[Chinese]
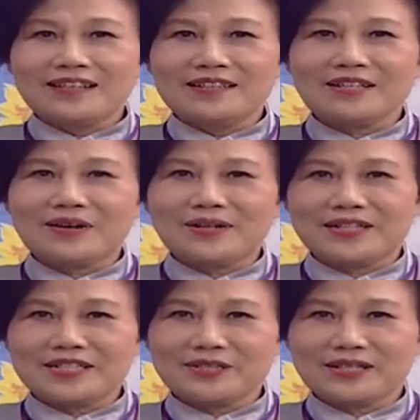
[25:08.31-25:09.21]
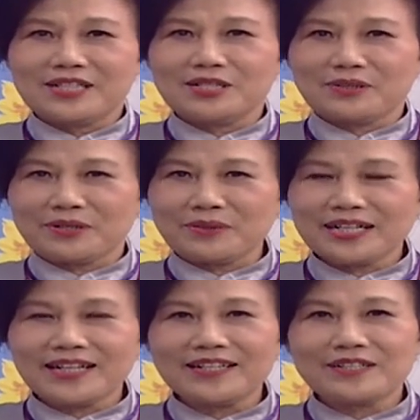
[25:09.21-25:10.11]
小儿血液肿瘤
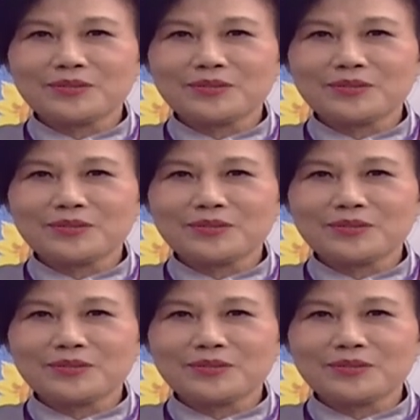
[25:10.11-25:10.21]
科